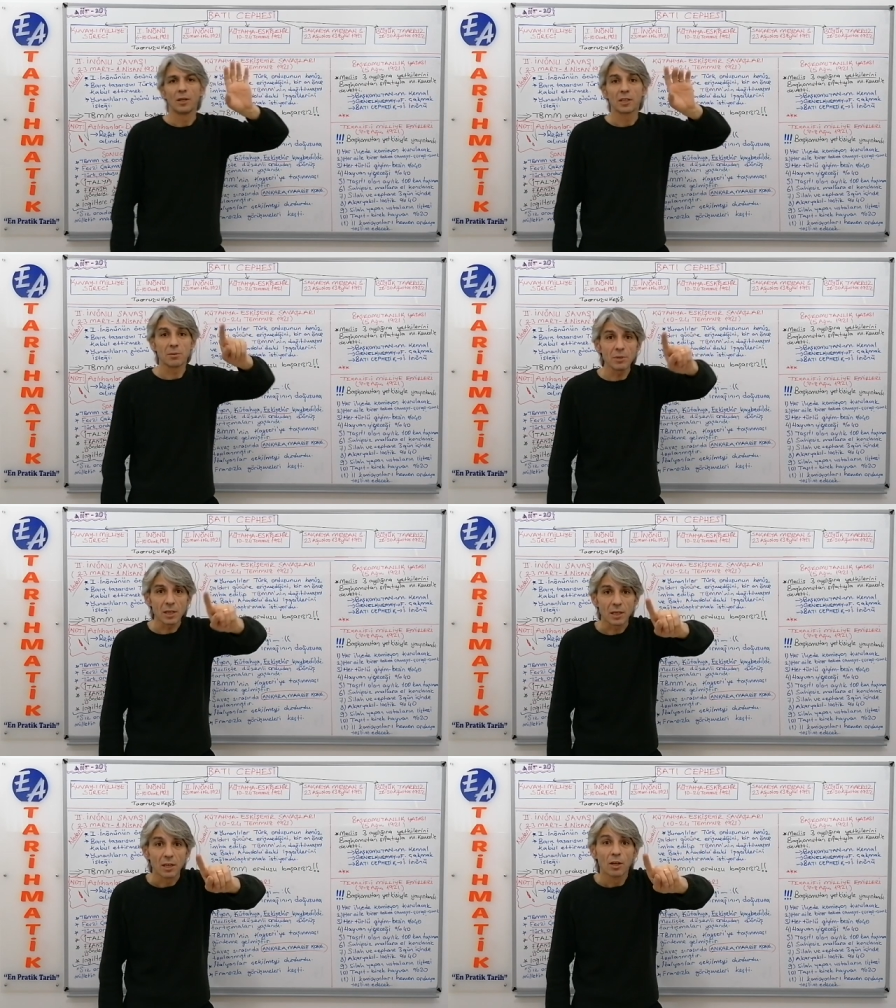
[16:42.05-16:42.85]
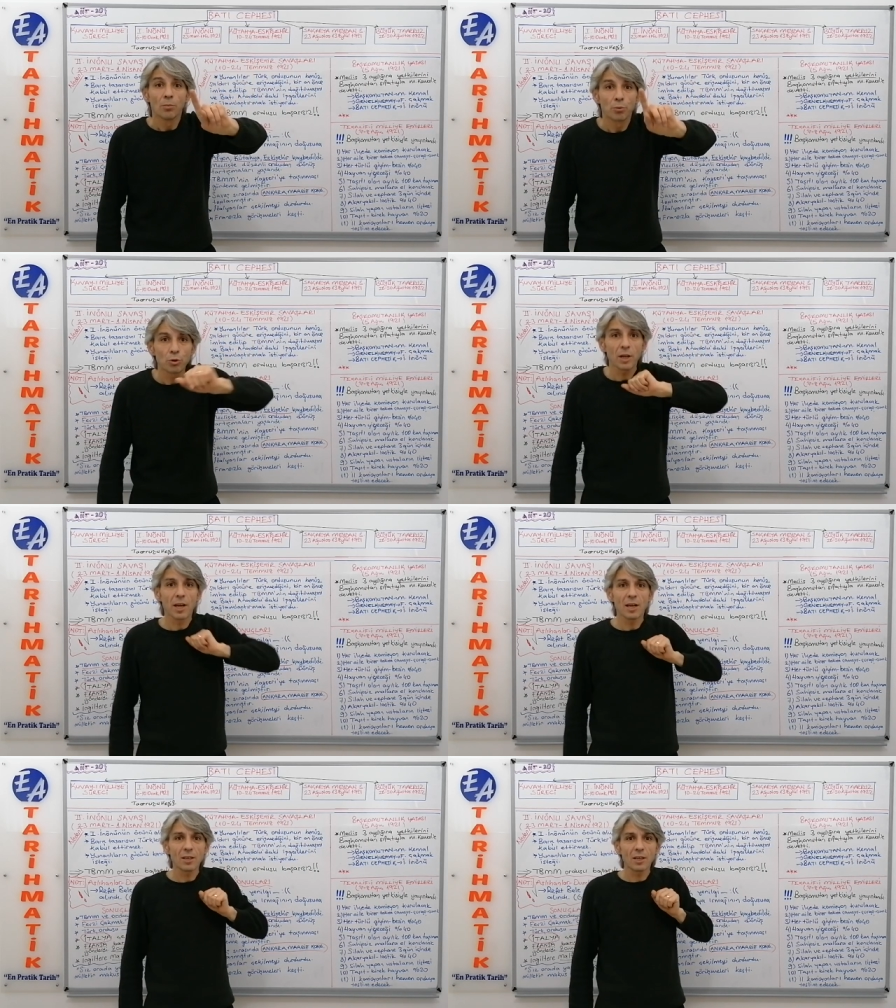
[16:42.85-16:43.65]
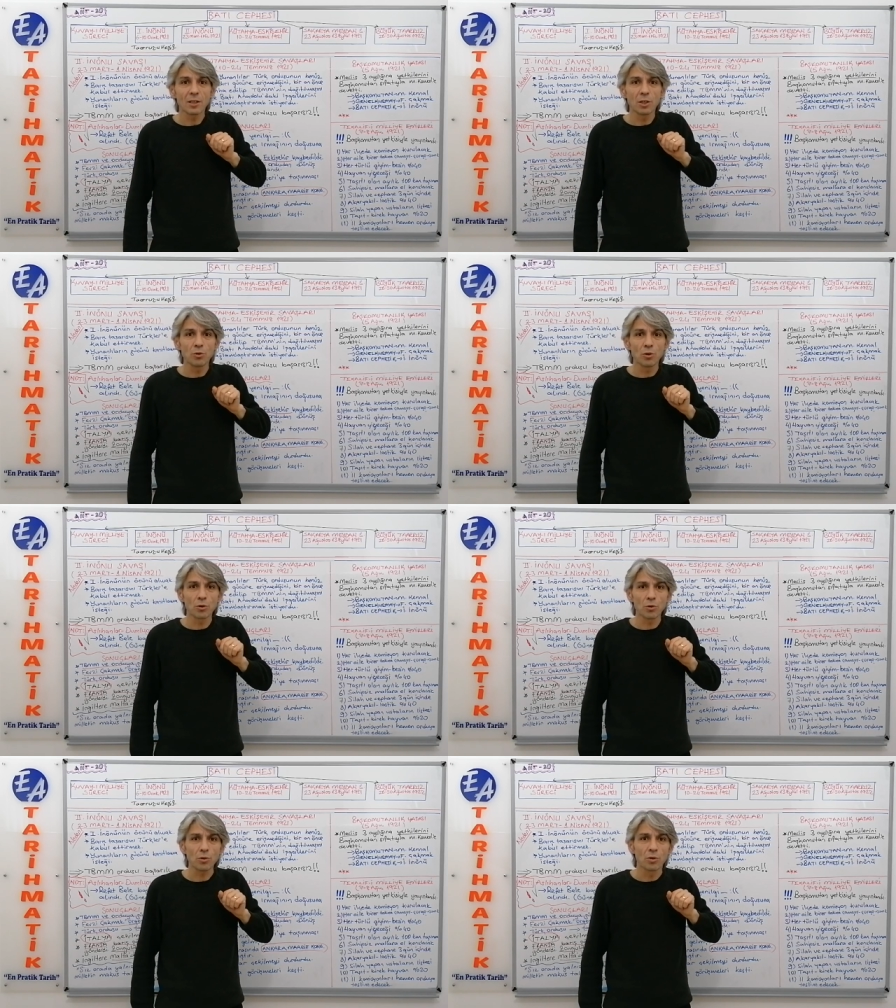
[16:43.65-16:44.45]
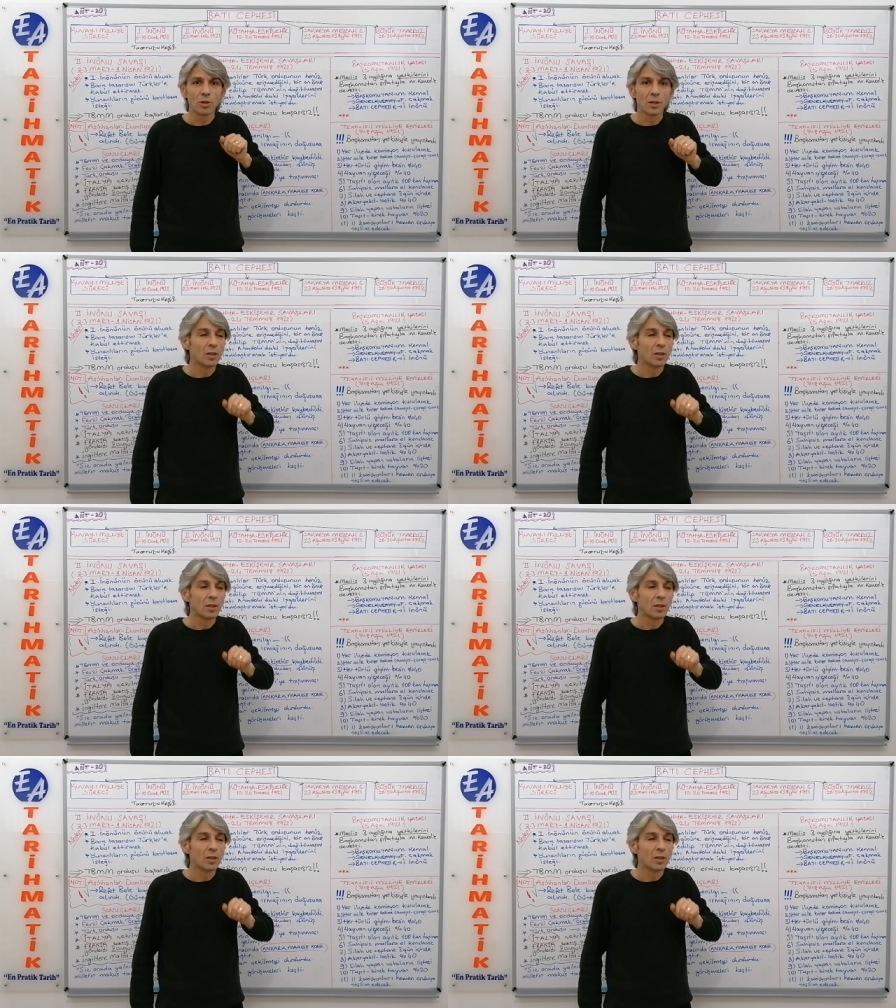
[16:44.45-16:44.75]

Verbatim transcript: Şimdi burada neye dikkat ediyorduk?